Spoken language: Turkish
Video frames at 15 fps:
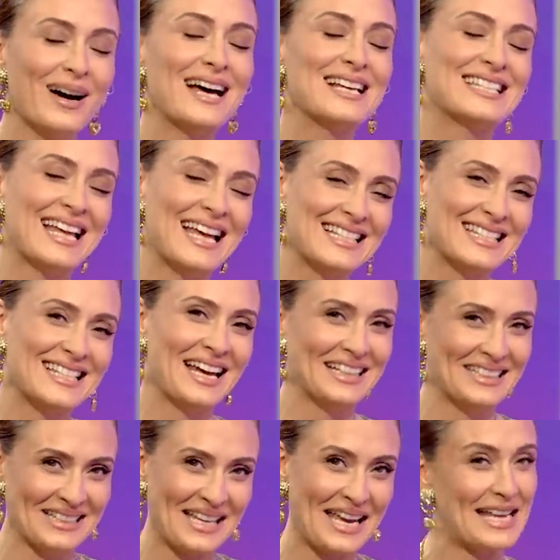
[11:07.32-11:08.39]
bazen
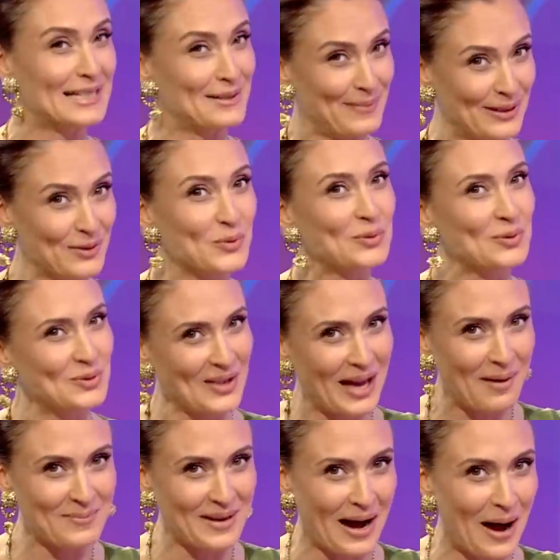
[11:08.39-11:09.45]
sahnede ezberini
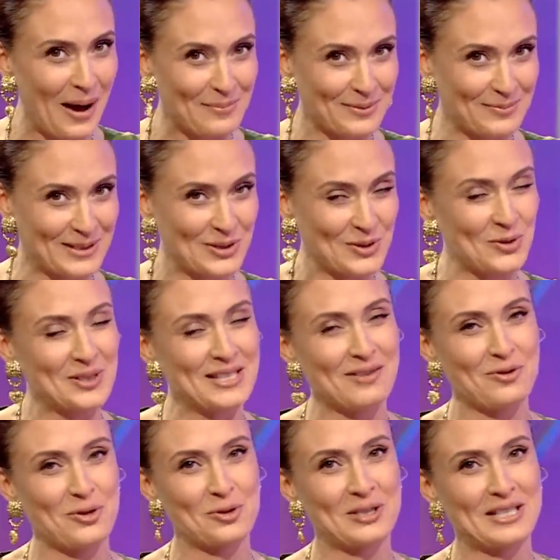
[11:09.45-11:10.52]
unutan bir abimiz. Çok
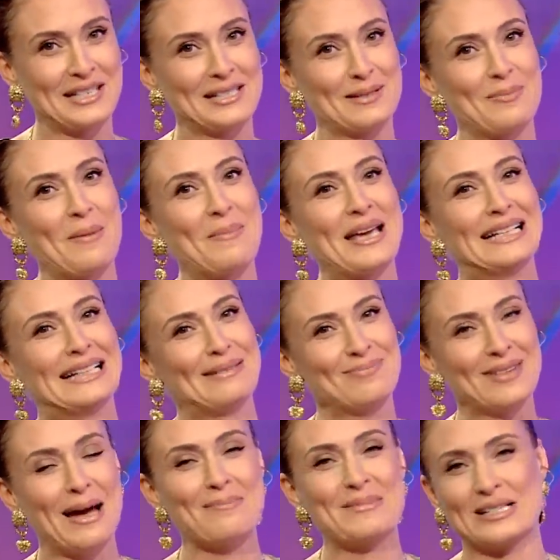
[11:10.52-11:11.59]
seviyoruz kendisini.
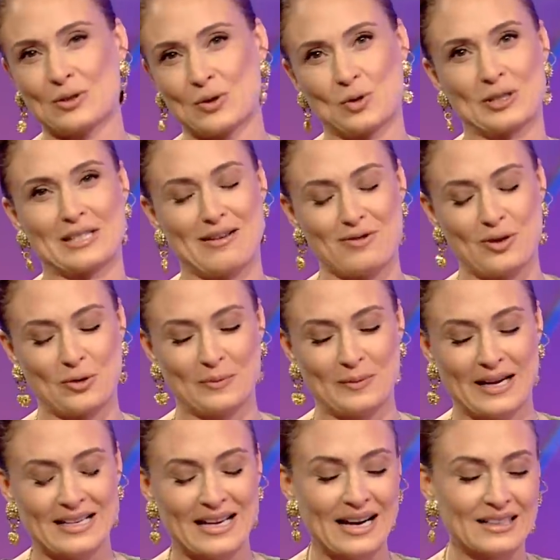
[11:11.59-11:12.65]
Bebekliğimden beri çok seviyorum
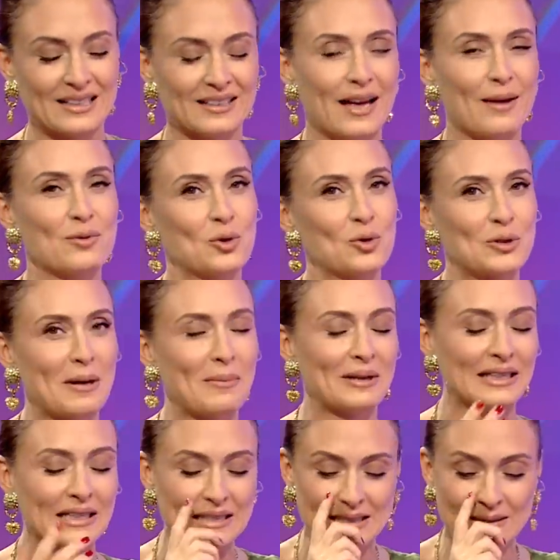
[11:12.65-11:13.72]
yani Erkan abi. O yüzden
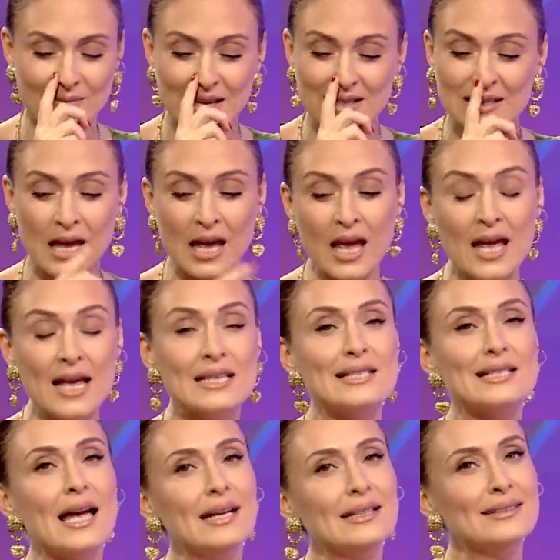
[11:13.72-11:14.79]
bana kızmaz.
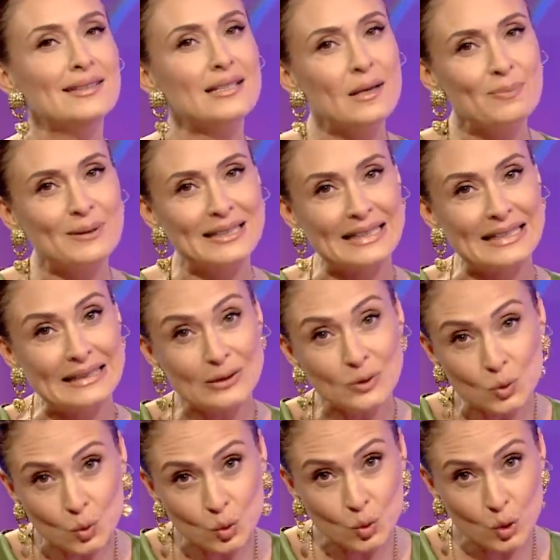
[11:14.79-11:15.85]
Sahnede repliklerini
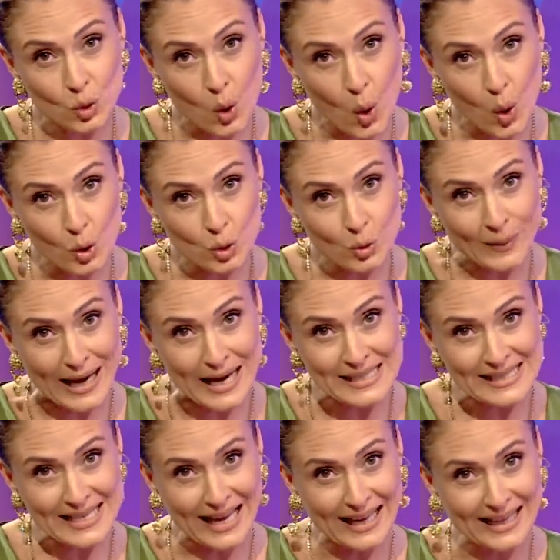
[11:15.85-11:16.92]
unutuyor
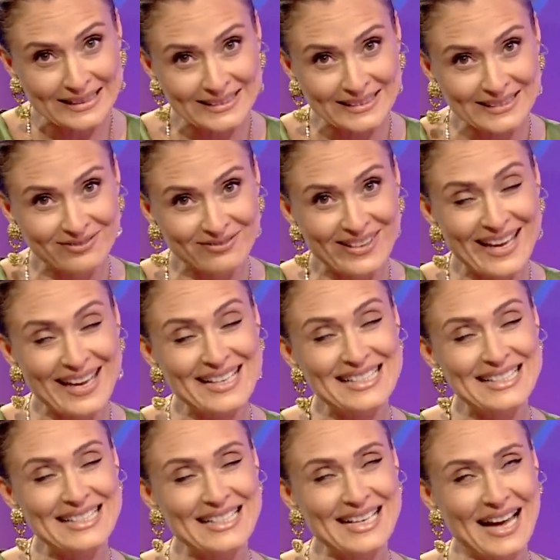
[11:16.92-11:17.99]
bazen. Ve
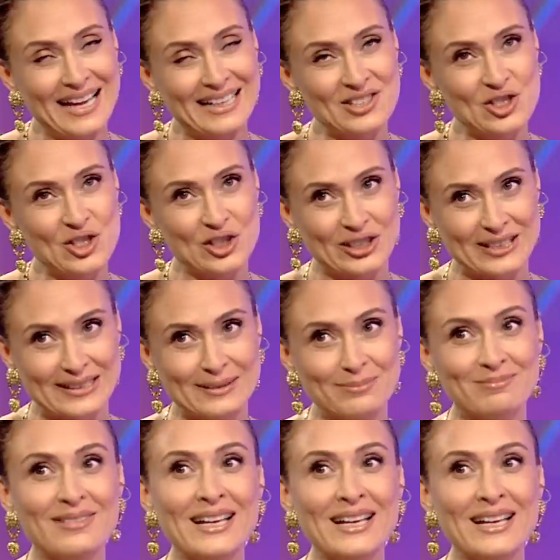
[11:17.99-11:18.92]
Sinancığım